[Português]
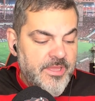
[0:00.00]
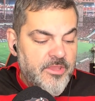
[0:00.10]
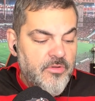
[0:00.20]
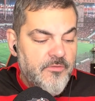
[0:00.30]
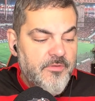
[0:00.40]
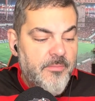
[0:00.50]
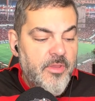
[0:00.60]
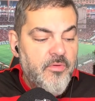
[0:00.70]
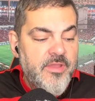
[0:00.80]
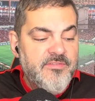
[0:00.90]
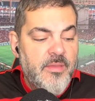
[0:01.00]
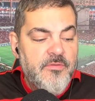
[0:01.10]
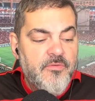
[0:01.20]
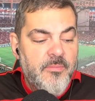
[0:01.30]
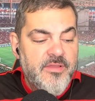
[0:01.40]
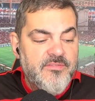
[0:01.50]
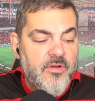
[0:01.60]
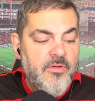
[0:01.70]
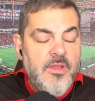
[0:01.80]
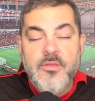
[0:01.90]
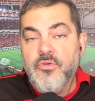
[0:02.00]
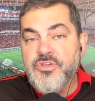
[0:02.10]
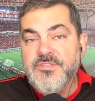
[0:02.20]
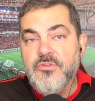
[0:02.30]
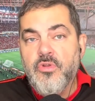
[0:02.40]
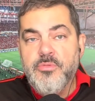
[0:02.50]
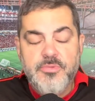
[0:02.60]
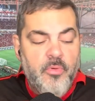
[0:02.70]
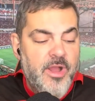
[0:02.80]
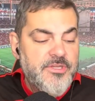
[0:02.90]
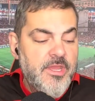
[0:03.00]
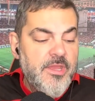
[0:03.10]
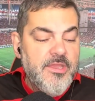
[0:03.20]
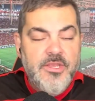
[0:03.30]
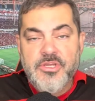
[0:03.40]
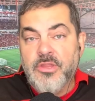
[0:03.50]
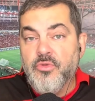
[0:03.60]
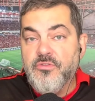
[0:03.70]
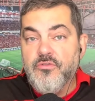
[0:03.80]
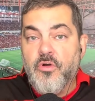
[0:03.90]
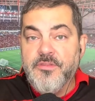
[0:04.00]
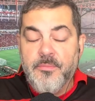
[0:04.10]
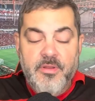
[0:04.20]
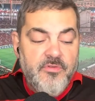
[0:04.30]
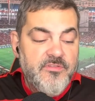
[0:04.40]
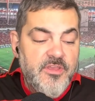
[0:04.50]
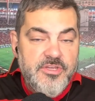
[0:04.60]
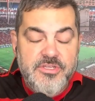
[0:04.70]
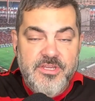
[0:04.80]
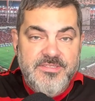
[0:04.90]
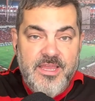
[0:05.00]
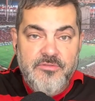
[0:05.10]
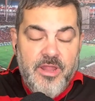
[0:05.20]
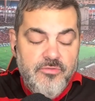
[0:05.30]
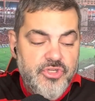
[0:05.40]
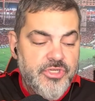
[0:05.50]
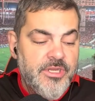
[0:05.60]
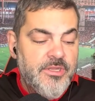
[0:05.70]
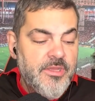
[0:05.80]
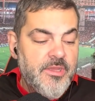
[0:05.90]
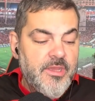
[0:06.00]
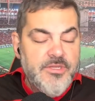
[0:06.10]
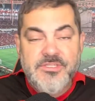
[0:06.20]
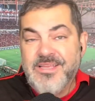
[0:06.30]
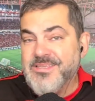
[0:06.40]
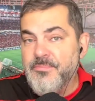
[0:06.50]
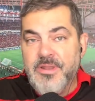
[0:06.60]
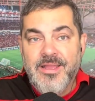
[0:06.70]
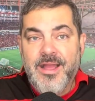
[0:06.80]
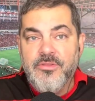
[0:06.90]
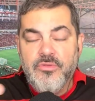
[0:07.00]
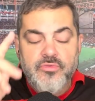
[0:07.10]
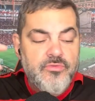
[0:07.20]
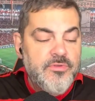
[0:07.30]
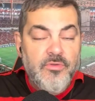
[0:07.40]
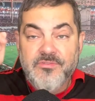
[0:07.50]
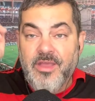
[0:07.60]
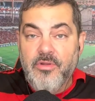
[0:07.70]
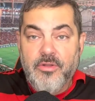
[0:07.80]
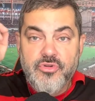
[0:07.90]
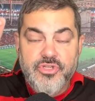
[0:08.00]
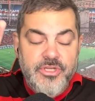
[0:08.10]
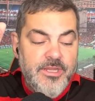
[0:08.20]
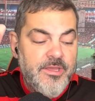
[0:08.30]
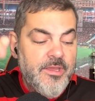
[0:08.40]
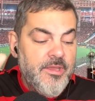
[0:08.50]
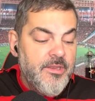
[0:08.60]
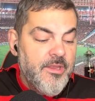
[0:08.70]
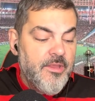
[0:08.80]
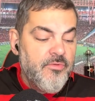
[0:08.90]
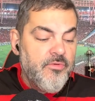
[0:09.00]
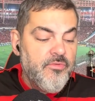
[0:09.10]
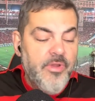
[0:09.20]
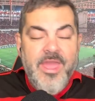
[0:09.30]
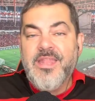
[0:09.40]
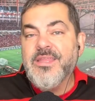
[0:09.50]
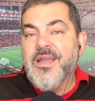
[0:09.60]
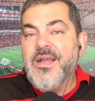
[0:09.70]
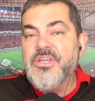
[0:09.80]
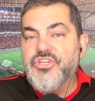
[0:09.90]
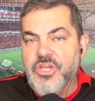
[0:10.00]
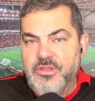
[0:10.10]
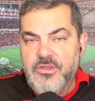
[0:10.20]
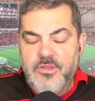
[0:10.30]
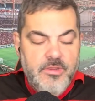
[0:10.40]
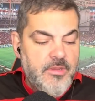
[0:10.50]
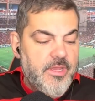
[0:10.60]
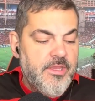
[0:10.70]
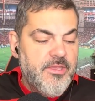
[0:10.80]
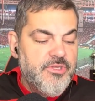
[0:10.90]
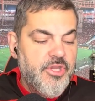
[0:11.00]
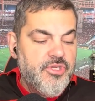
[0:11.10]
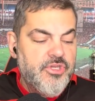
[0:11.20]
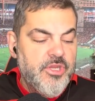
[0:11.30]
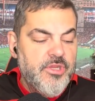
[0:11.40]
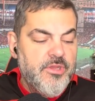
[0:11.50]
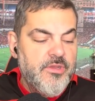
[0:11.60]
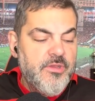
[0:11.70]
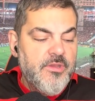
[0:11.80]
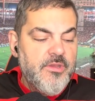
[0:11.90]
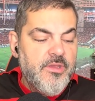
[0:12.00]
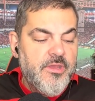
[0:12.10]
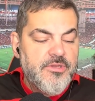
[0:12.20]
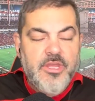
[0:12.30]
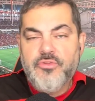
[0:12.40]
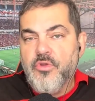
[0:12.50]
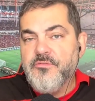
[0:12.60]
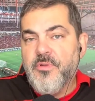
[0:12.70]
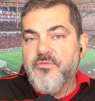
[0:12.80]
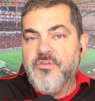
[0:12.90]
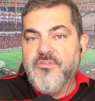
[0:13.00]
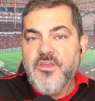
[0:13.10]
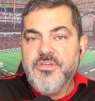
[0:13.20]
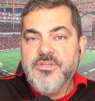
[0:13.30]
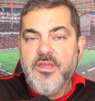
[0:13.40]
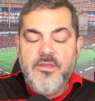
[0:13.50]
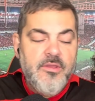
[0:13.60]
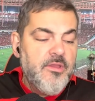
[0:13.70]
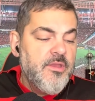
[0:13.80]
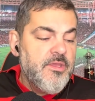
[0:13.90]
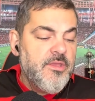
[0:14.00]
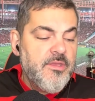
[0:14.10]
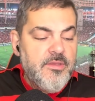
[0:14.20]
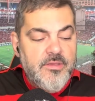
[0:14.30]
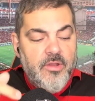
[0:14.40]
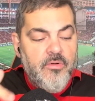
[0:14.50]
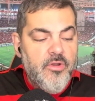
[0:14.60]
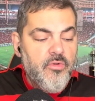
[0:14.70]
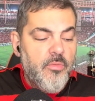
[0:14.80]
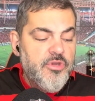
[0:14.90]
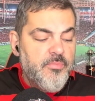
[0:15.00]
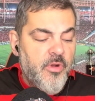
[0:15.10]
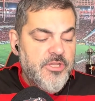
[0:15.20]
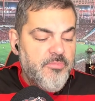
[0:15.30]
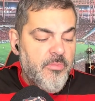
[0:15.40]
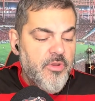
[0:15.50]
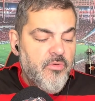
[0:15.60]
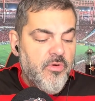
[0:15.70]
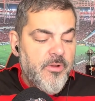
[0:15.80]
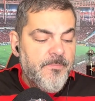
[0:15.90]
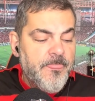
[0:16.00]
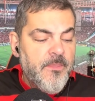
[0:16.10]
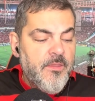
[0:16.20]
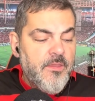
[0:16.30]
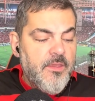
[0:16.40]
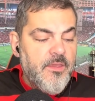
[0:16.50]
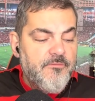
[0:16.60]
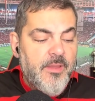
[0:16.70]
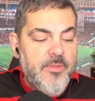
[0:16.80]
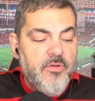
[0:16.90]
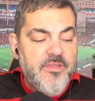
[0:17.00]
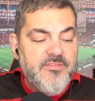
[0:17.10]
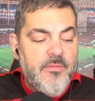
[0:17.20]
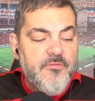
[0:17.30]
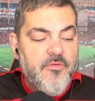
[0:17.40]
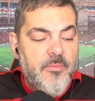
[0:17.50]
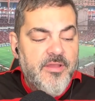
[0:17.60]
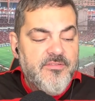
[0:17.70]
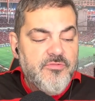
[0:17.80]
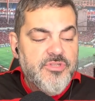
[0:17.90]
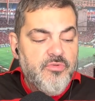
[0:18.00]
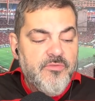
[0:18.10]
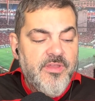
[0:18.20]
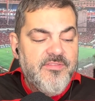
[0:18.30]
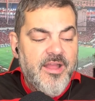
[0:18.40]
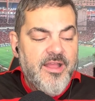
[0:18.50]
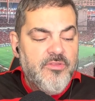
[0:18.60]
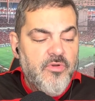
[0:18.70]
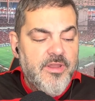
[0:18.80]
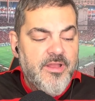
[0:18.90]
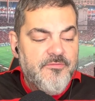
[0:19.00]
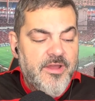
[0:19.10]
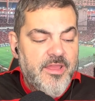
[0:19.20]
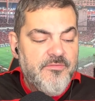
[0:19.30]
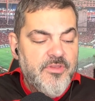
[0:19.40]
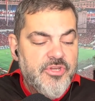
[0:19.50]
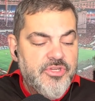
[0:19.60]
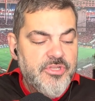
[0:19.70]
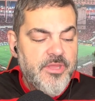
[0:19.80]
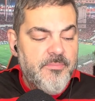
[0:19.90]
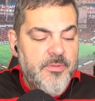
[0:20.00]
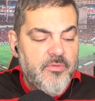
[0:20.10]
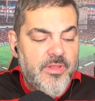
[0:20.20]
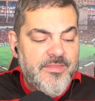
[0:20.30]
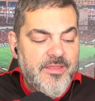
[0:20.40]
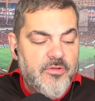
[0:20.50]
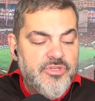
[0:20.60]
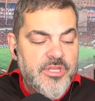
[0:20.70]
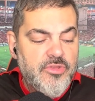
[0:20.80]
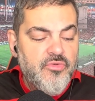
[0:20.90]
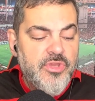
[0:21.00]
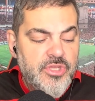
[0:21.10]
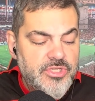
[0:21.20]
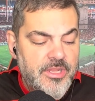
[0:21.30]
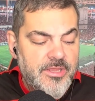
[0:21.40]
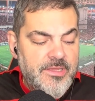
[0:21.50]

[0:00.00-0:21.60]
Tá aqui, ó. Flamengo recebe informação, notícia do Globo Esporte, que a gente já trouxe ontem para vocês que tinha saído lá no Chile. A gente está sempre ligado em tudo. Então saiu lá no Chile, né, no, no Encantia. Aí a gente é, já trouxe para vocês, né, e agora o Globo Esporte publicou. É, Flamengo recebe informação de que o Universidade Católica fará investida pelo lateral direito Isla.